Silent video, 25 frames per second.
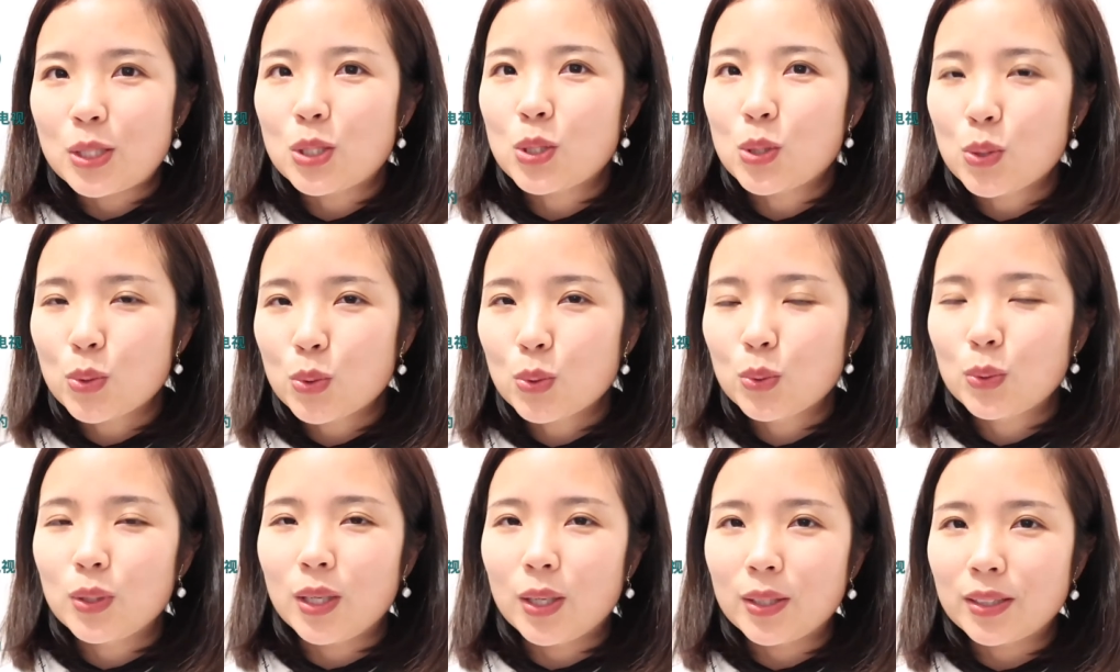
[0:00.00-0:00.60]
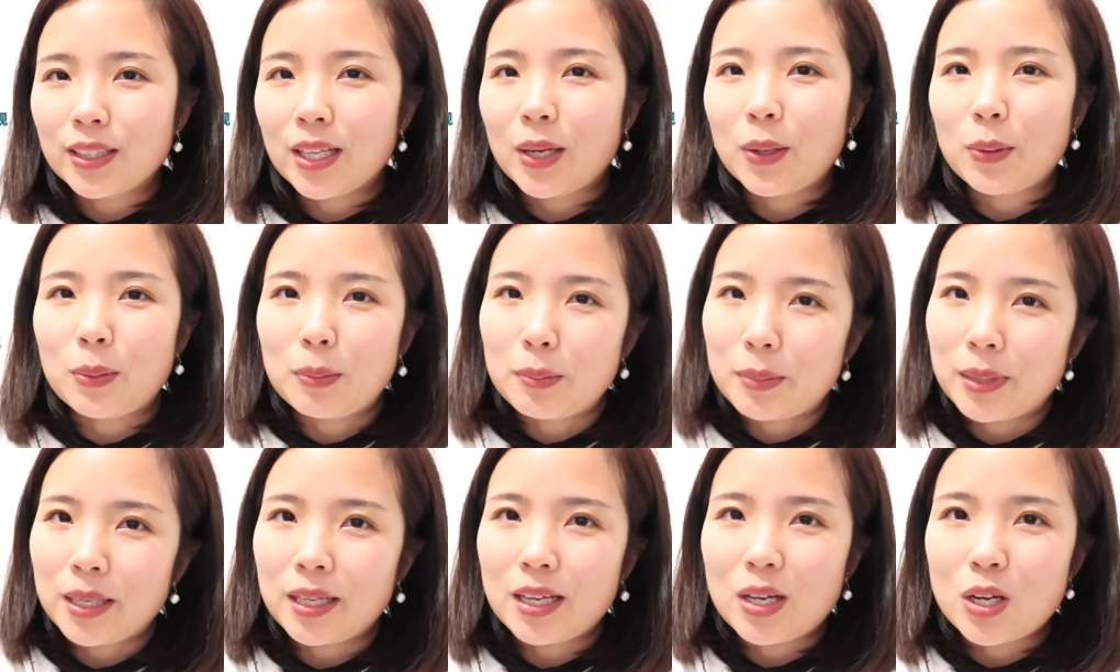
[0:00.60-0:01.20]
个塑料袋，我
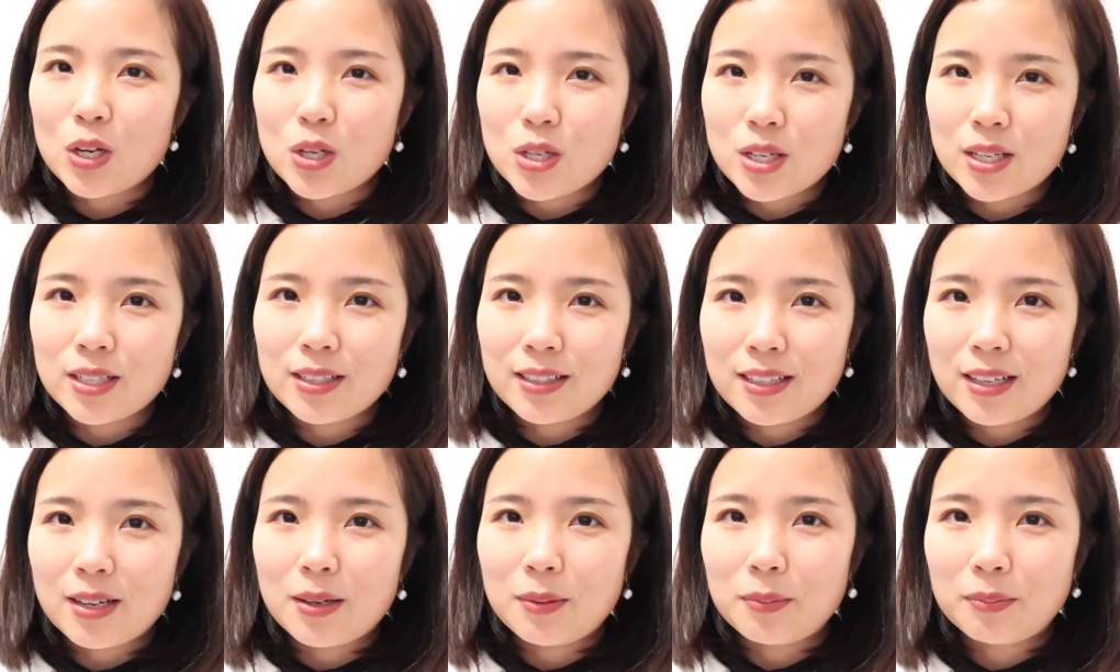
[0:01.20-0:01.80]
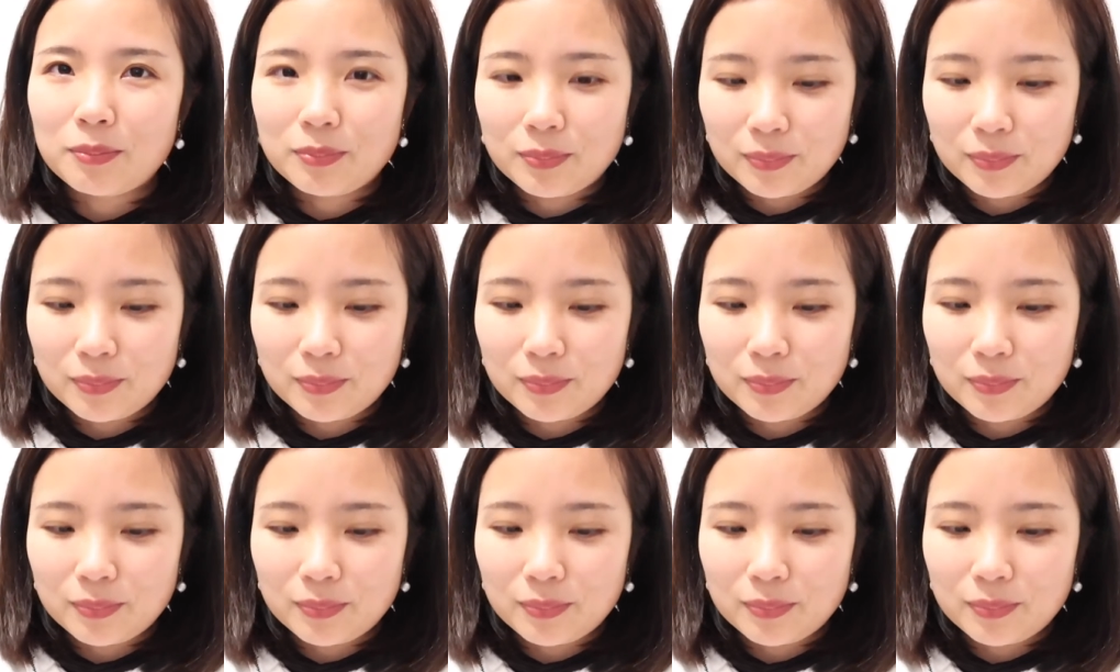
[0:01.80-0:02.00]
们也要扔掉。